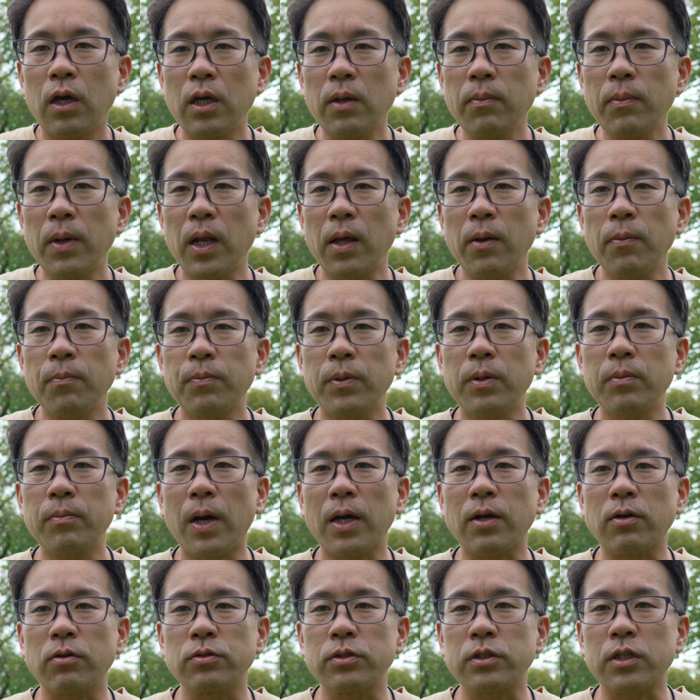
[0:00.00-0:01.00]
え今ね、
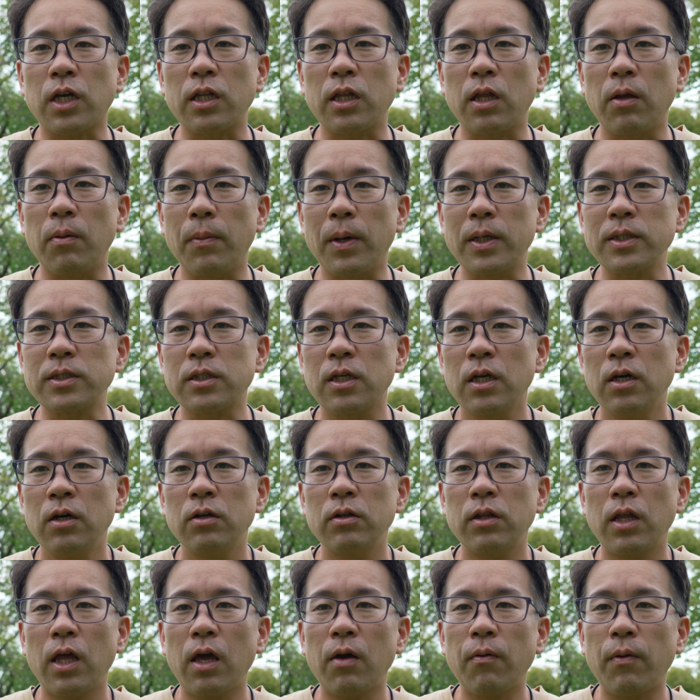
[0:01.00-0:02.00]
ピンマイクつけてま
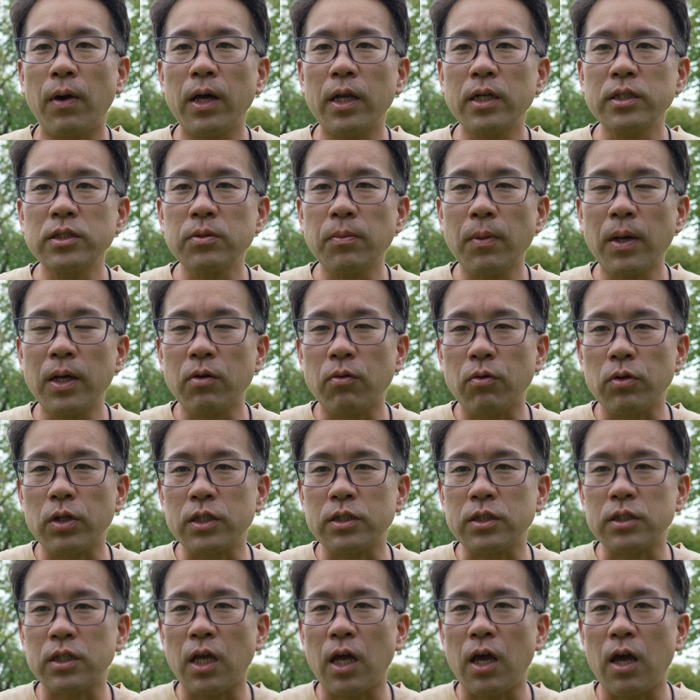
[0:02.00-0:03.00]
す。で、ワイヤレスマイクを
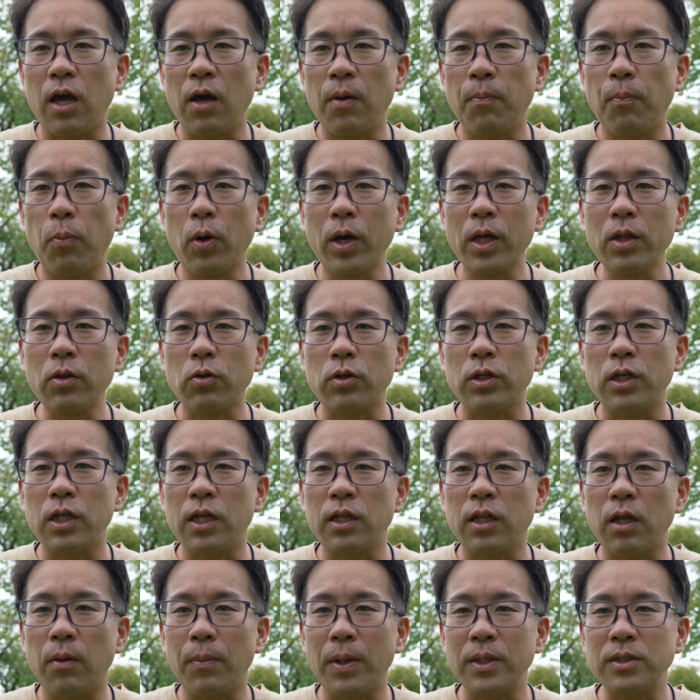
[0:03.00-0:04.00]
ですね、えポケットに
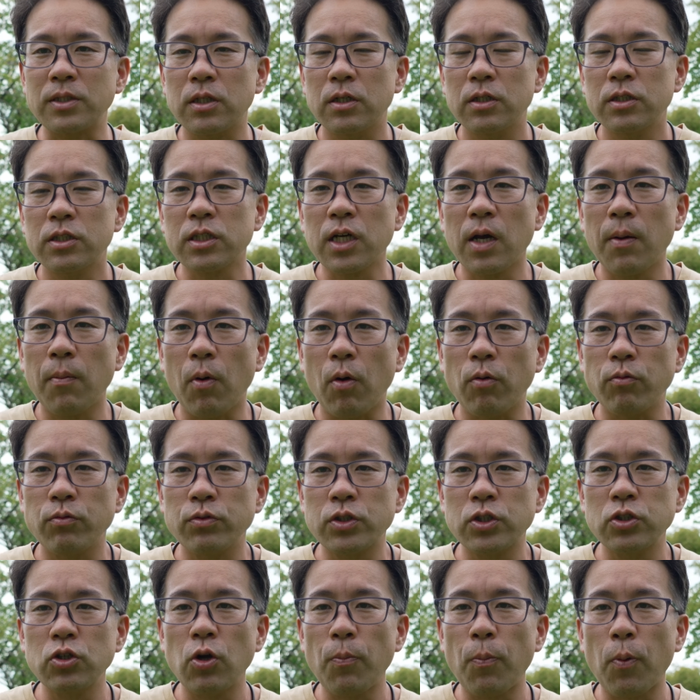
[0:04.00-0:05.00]
入れています。しかも、
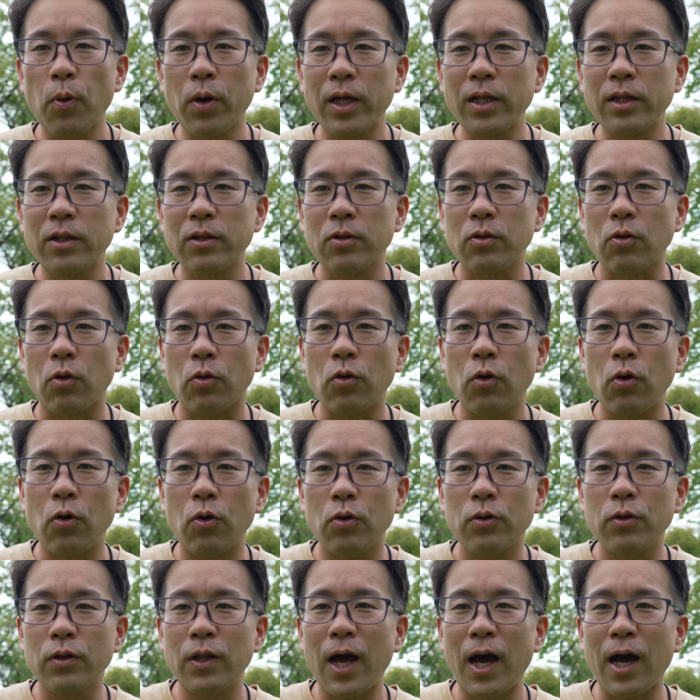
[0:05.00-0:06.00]
後ろポケット
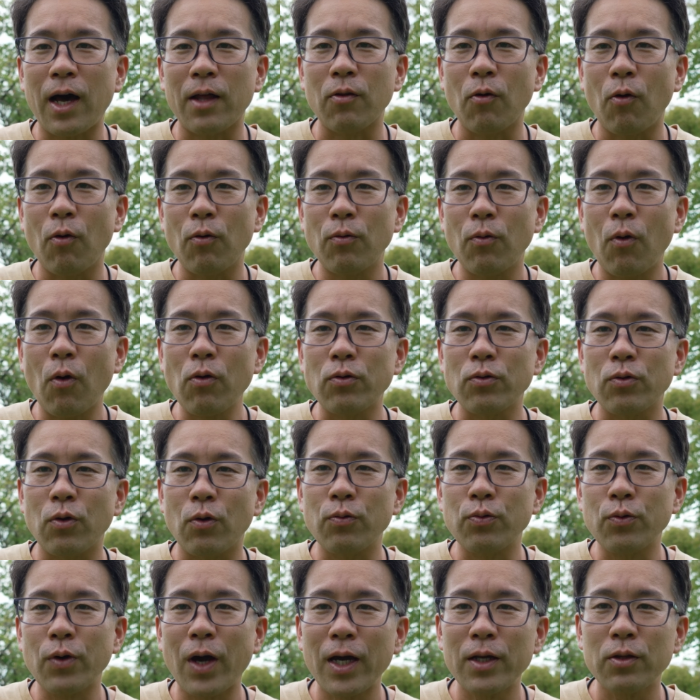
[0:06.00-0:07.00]
の中の奥
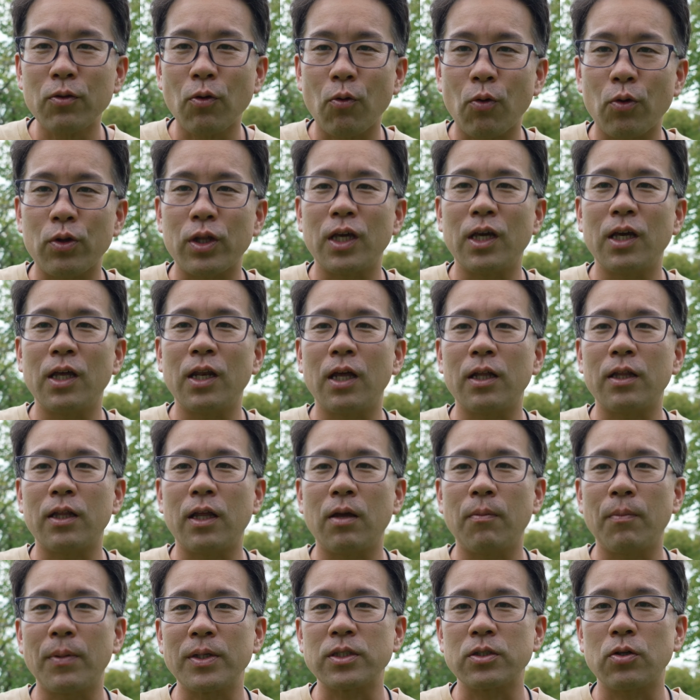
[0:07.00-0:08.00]
の深いところに入れ
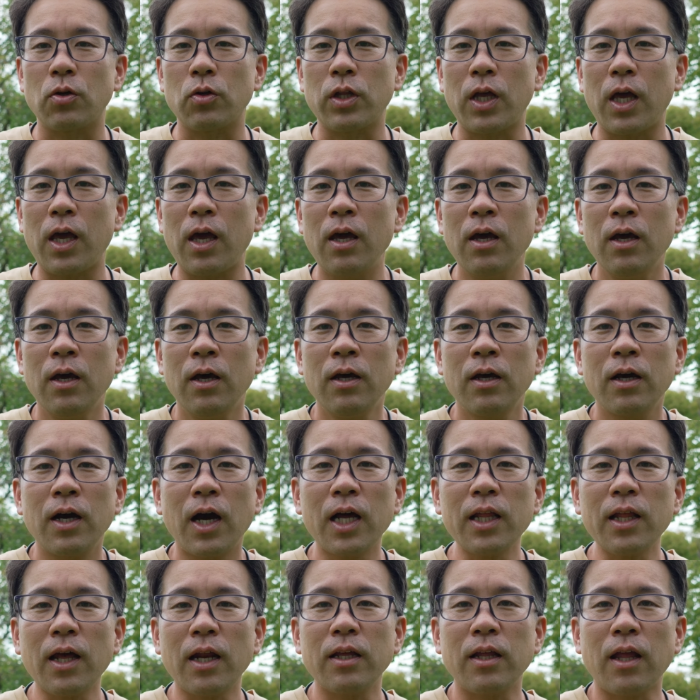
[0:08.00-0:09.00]
ていますので、
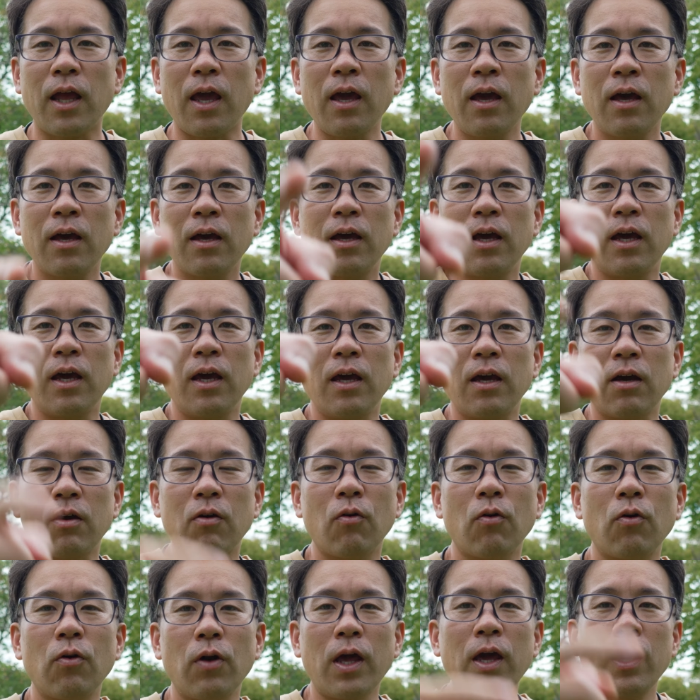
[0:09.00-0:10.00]
かなりね、えー、
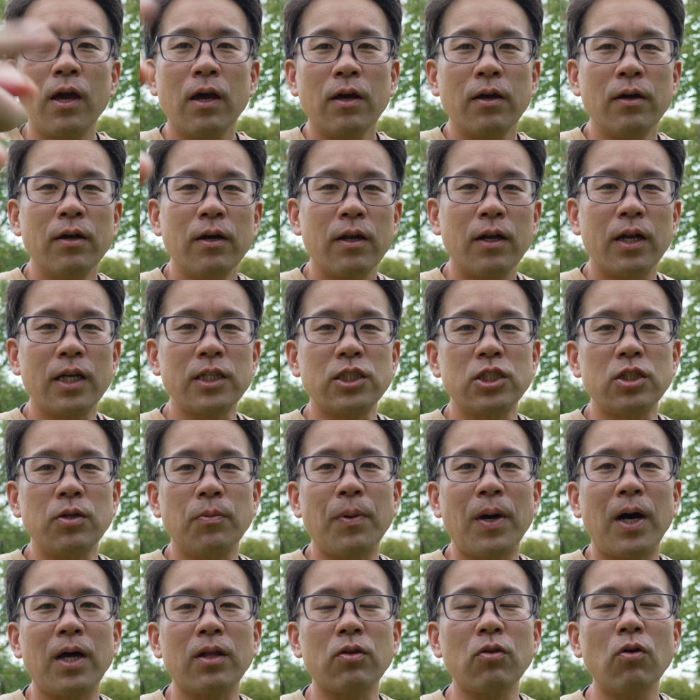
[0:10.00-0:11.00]
このね、
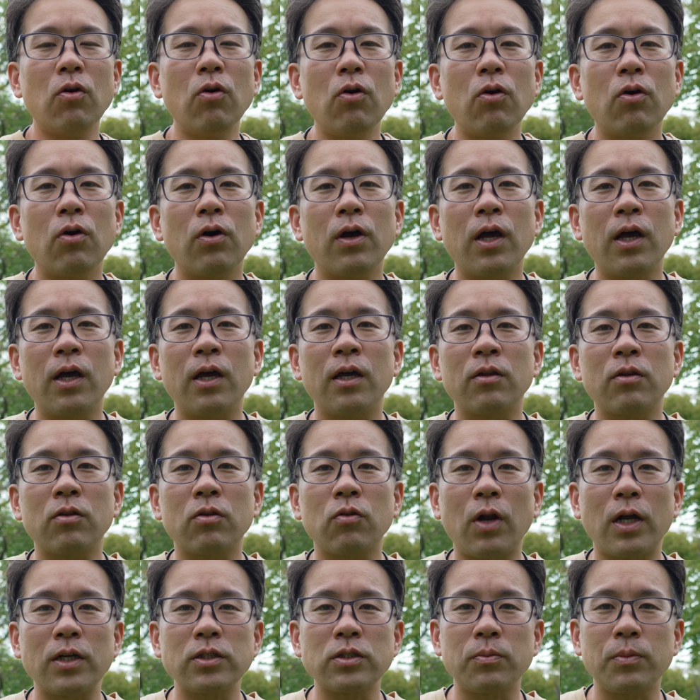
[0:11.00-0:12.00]
レシーバーと、え
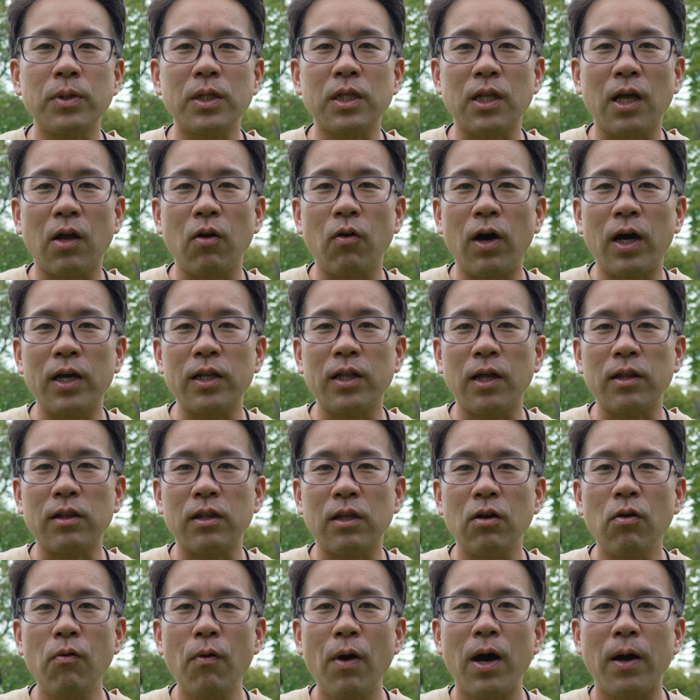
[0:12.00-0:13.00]
トランスミッターの間っ
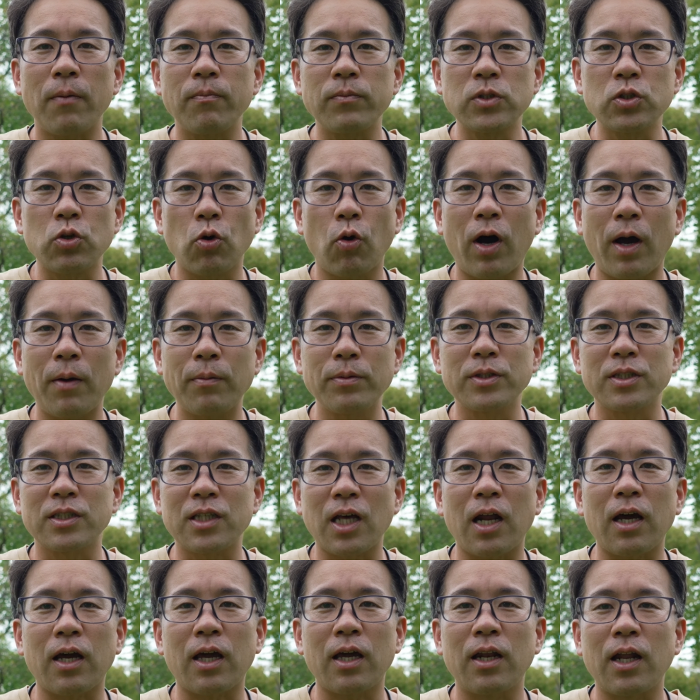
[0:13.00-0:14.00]
ていうのは障害物
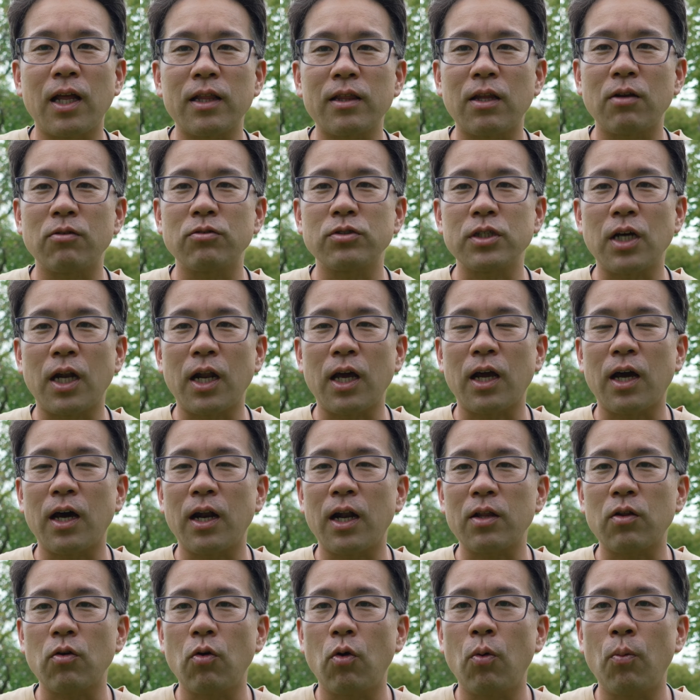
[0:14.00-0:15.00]
だらけになってるんじゃない
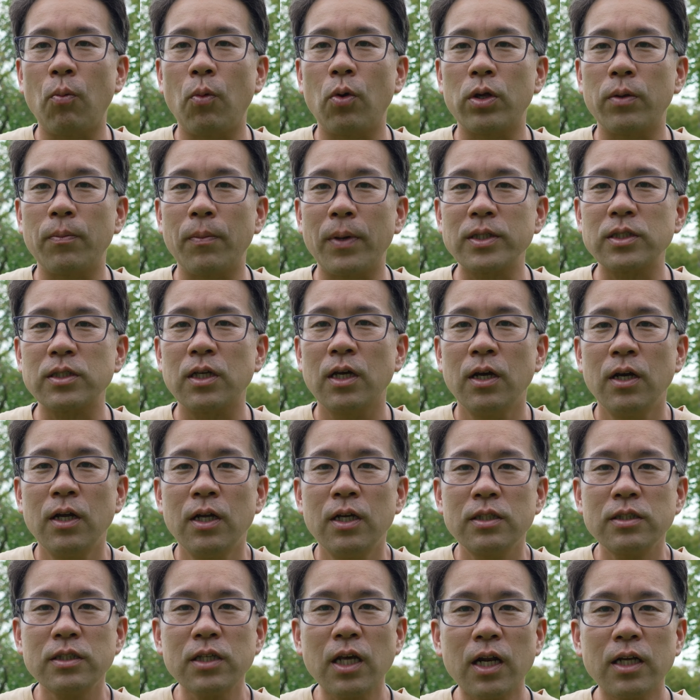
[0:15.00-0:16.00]
かなと思います。
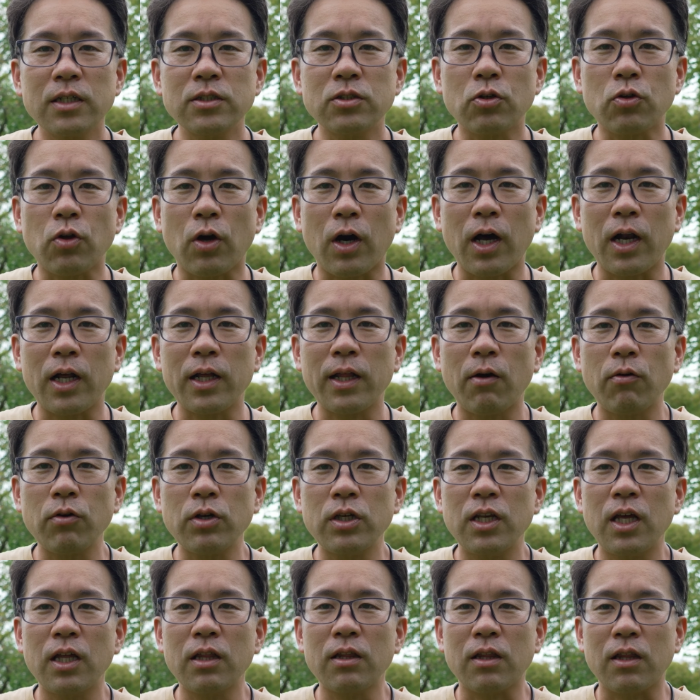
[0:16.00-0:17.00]
さらにちょっと体を
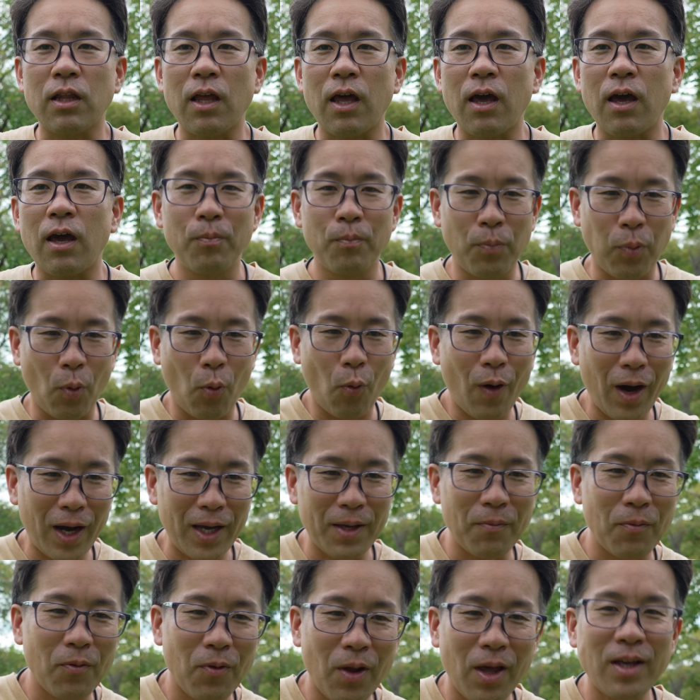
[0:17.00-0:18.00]
ひねって妨
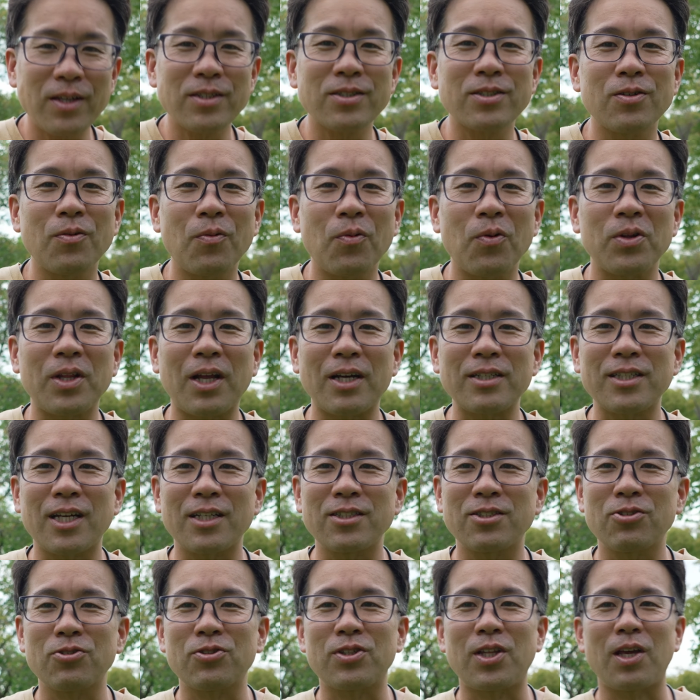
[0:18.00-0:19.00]
害もね、するものをたく
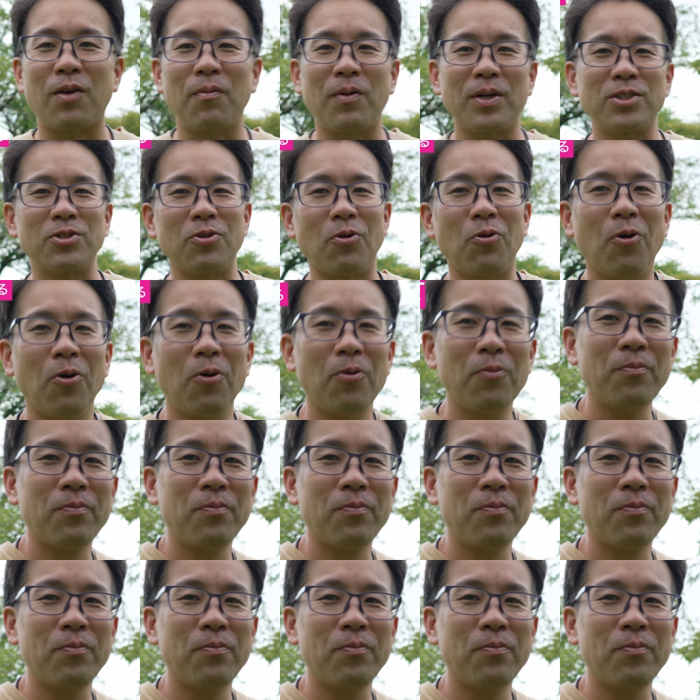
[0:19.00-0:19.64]
さん作っていきましょう。